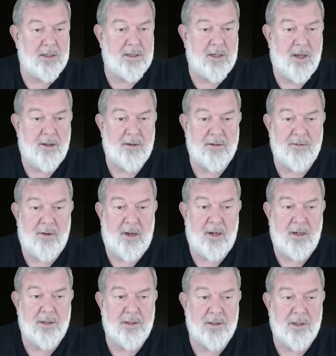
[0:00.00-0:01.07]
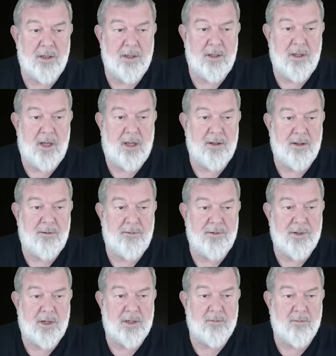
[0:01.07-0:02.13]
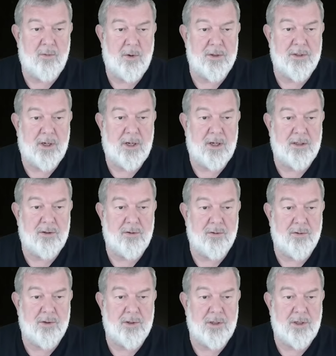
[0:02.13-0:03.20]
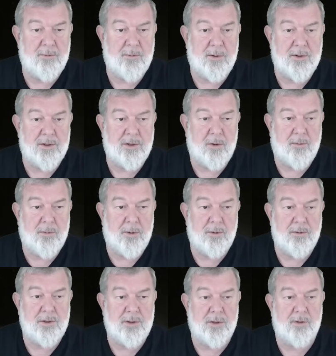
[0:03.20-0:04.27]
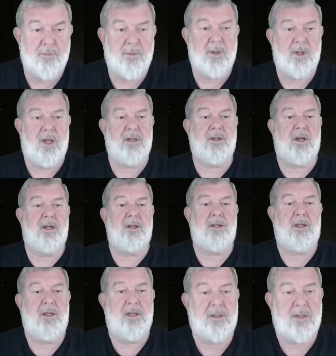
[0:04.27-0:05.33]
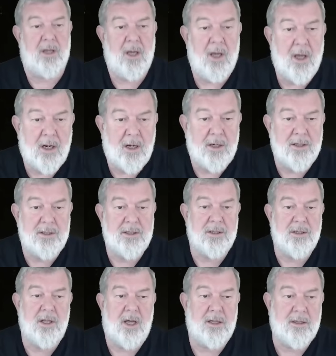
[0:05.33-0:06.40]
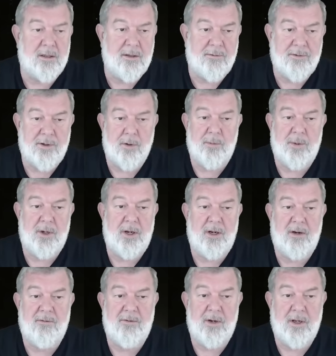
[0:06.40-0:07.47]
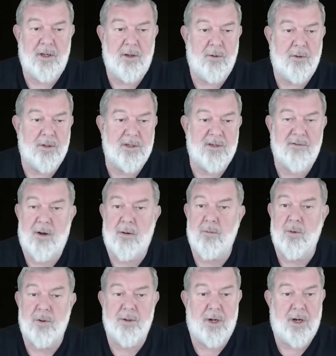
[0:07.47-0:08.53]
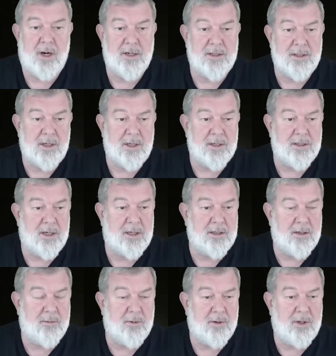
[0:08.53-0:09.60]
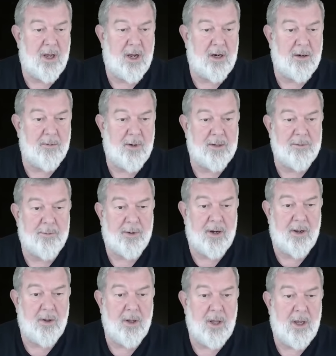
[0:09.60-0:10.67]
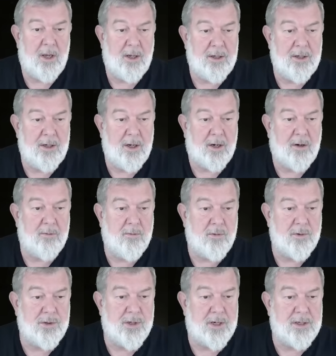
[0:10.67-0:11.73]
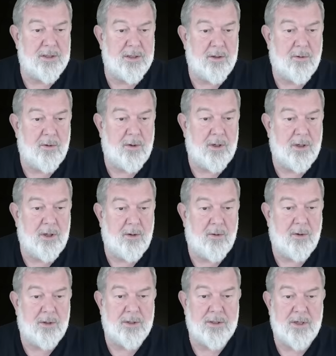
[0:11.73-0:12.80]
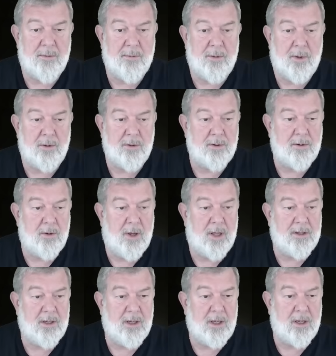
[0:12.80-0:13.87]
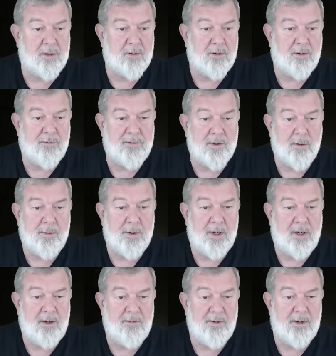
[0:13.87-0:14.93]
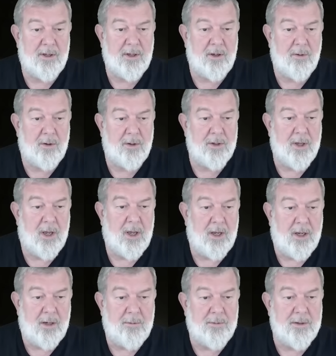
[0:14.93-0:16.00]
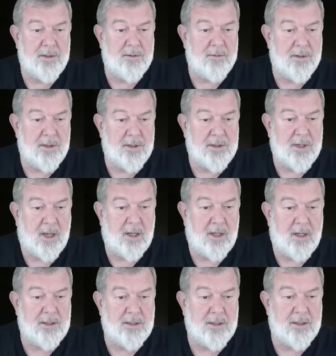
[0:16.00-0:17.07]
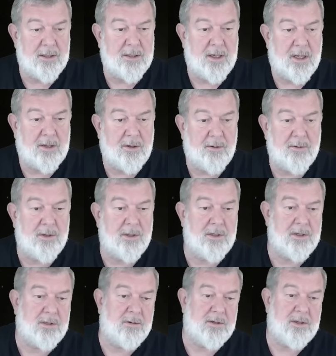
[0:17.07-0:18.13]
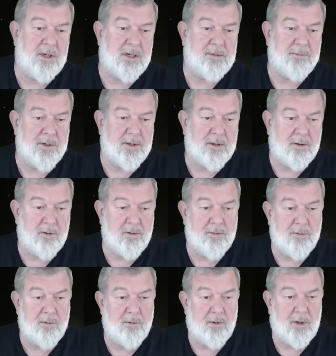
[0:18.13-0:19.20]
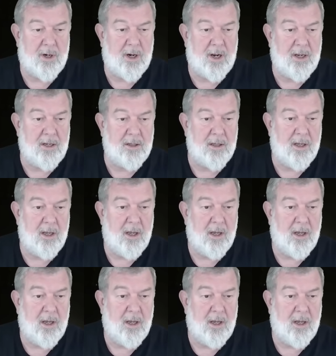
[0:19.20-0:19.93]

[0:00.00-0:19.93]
оставил свои личные данные в час боте «Хочу жить», после чего получил бланк анкеты кандидата на вступление в Легион Свободы России. Затем он якобы отправил некому участнику Легиона заполненную анкету на вступление в Легион и письменное согласие на сотрудничество со спецслужбами Украины.